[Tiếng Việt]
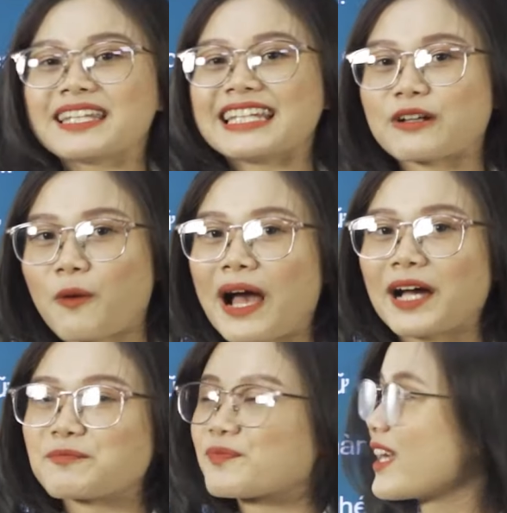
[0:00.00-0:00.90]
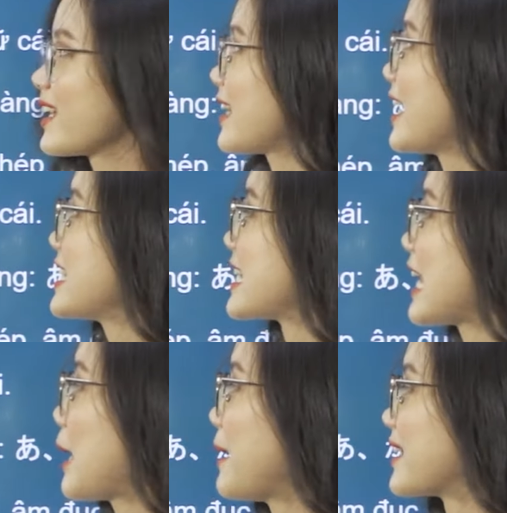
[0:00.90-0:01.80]
bạn nhìn qua đây chính
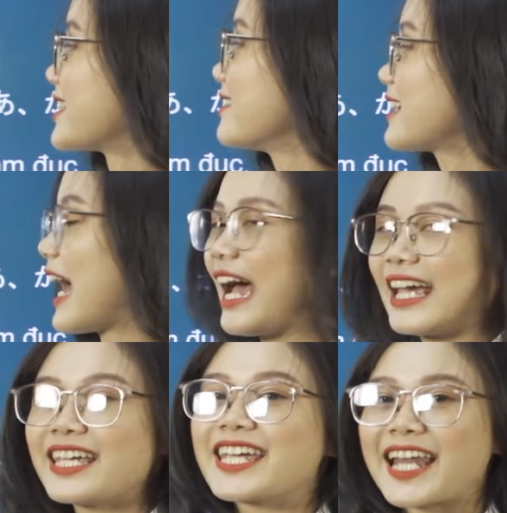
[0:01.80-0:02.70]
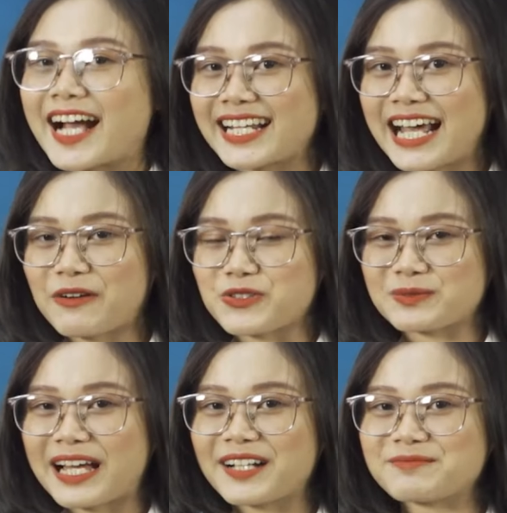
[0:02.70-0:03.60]
là bảng chữ cái hiragana của
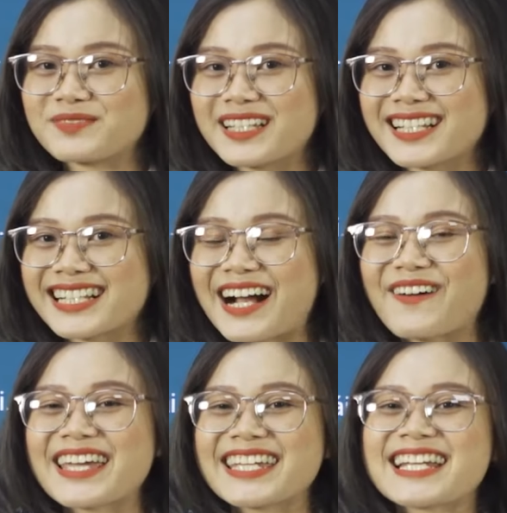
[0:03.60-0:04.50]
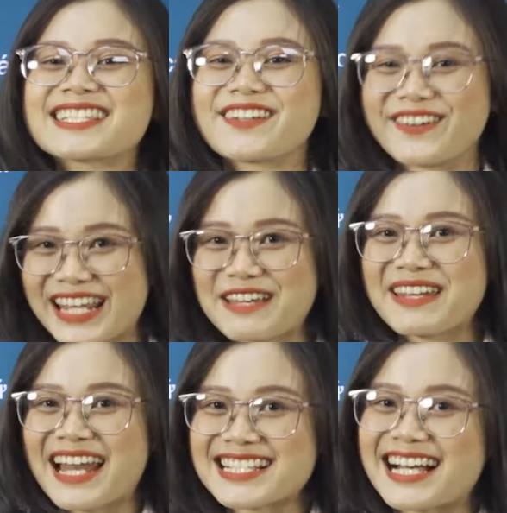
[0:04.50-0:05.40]
chúng ta kawaii desu yo ne
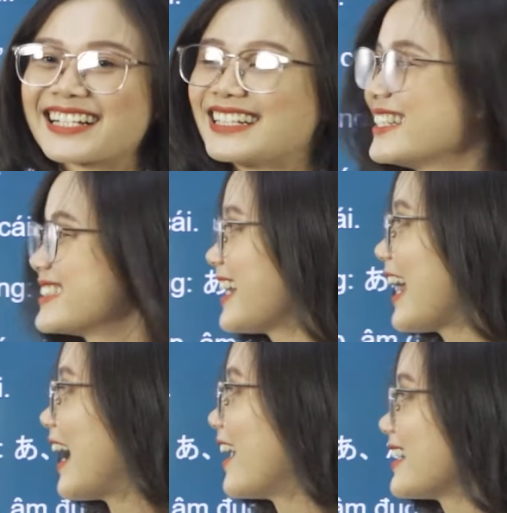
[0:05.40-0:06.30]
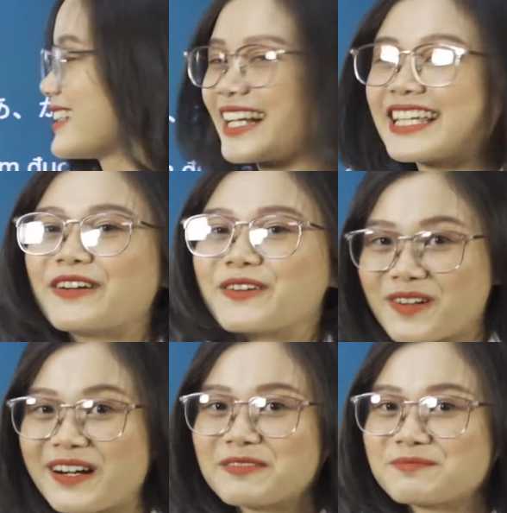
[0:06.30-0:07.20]
minasan rất là đáng yêu đúng
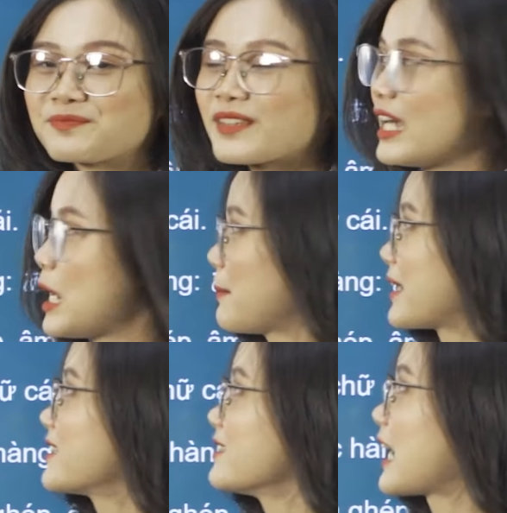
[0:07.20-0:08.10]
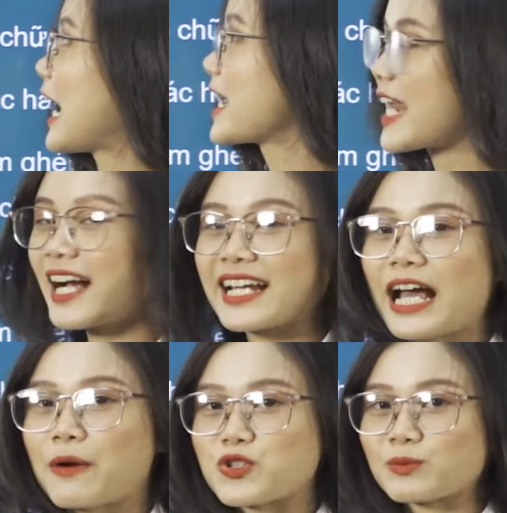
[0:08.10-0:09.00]
không ạ bảng chữ cái
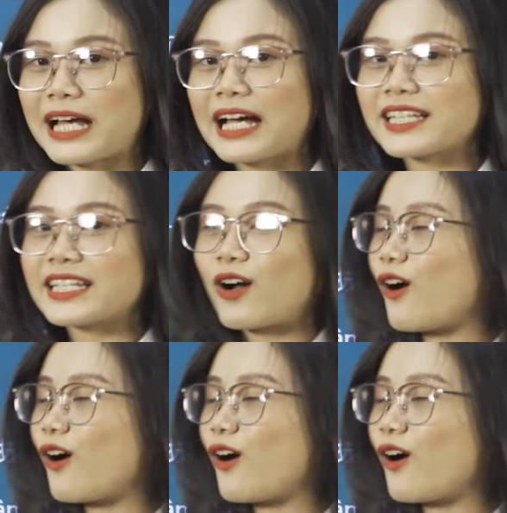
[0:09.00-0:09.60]
hiragana của chúng ta thì